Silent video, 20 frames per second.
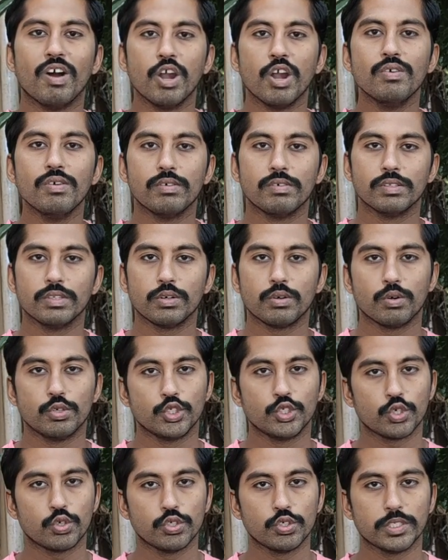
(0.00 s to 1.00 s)
வலுவை வந்து
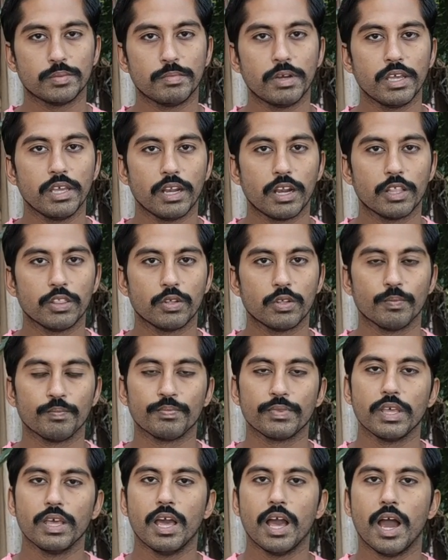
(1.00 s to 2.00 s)
கொஞ்சம் கொஞ்சமா இழந்துரும்
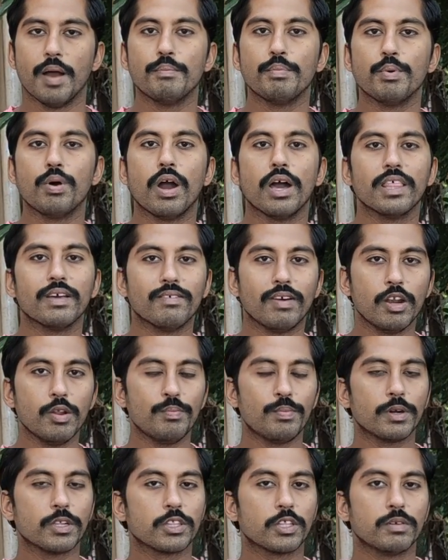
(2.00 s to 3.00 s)
அப்போ அதை
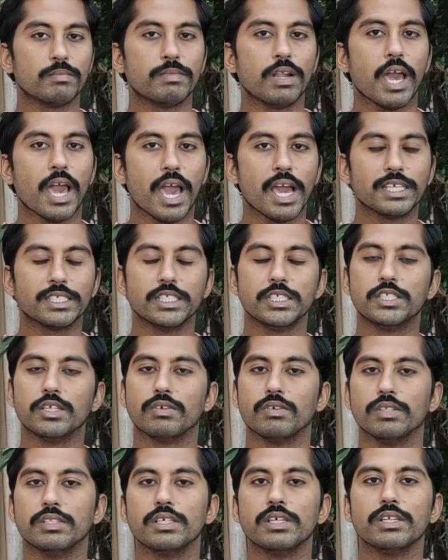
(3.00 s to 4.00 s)
வலுப்படுத்தணும்னா
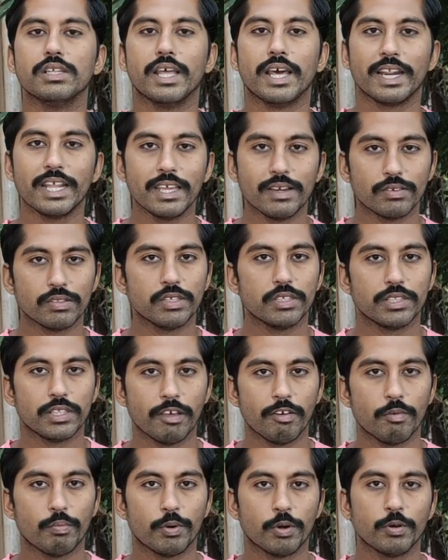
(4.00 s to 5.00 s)
ஆக்சிஜன் வந்து நிறைய வந்து
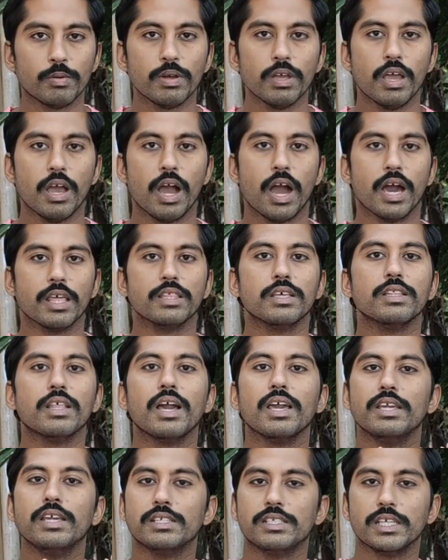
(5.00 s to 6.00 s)
தேவைப்படும்
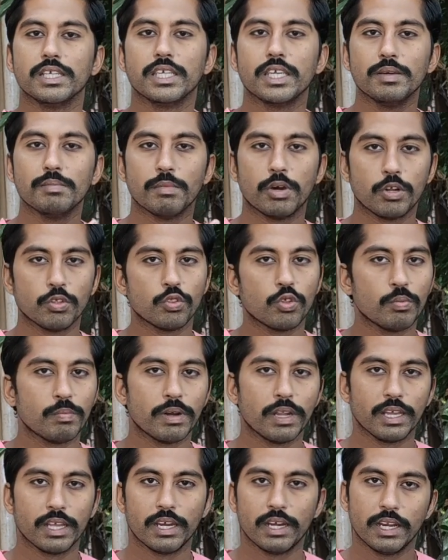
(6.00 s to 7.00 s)
அதுதான் இன்னைக்கு
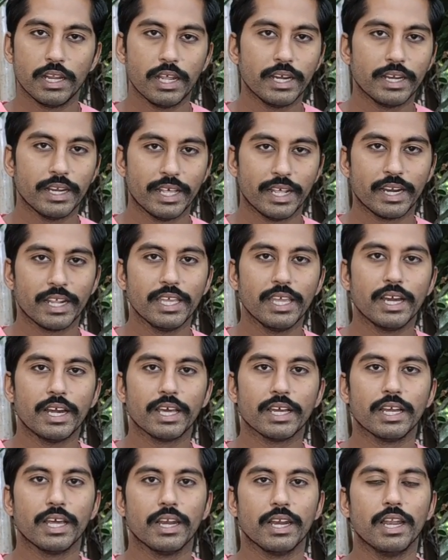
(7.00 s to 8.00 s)
மருத்துவமனைகள்ல நிறைய
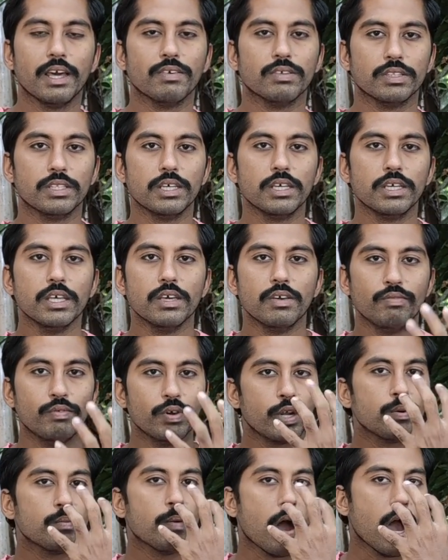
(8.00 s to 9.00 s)
இடங்கள்ல வந்து
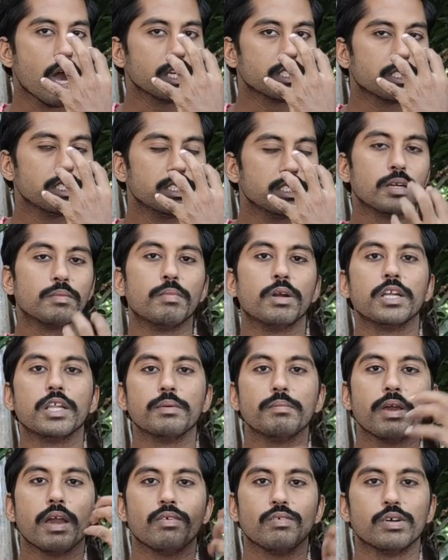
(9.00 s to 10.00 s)
வெறும் ஆக்சிஜன்
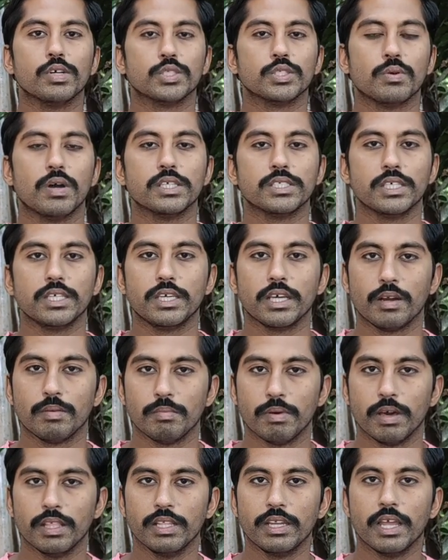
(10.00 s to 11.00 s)
மட்டுமே அவங்க சுவாசிக்கிற
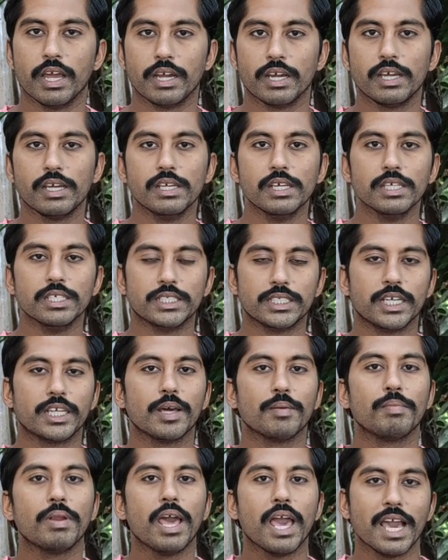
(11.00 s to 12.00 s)
மாதிரியான
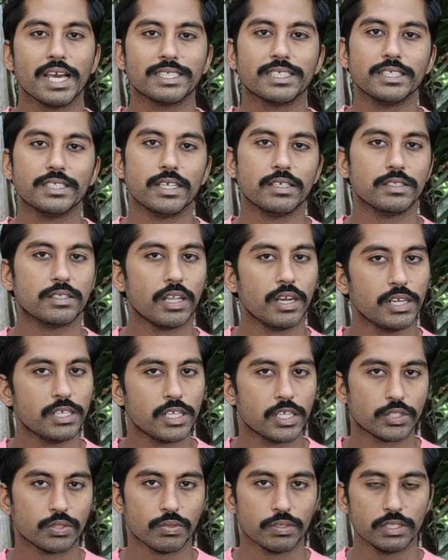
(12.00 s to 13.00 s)
செட்டப்ல ஆக்சிஜன்
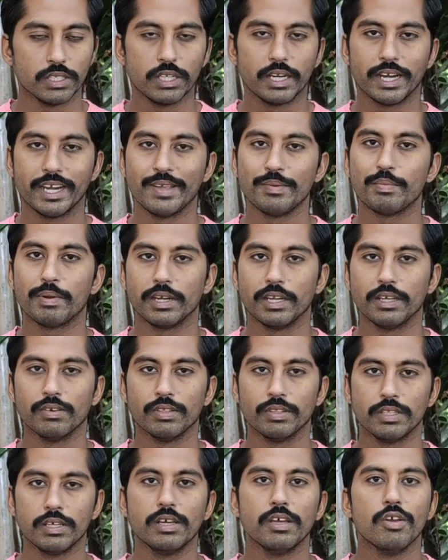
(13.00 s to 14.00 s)
சிலிண்டர்ஸ் வந்து ரெடி பண்ணி
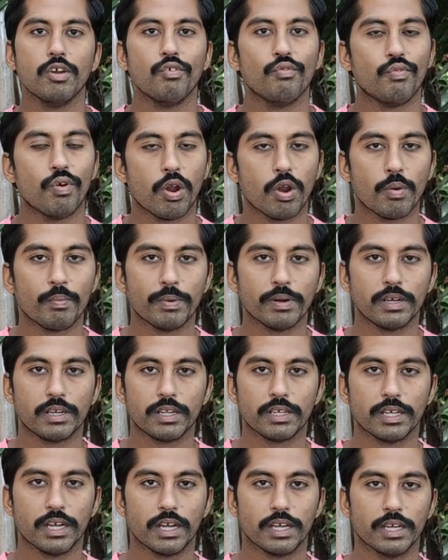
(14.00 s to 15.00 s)
வந்து ஃபாலோ
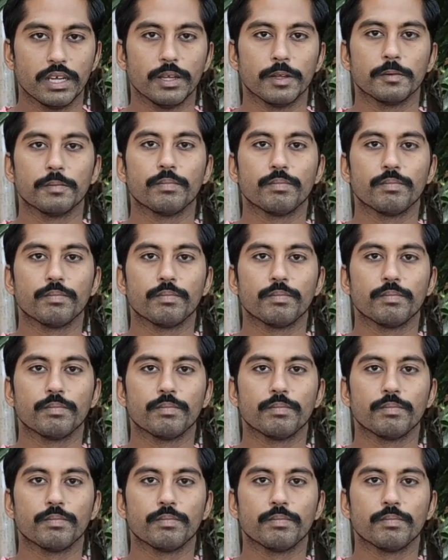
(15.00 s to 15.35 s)
பண்ணிருக்காங்க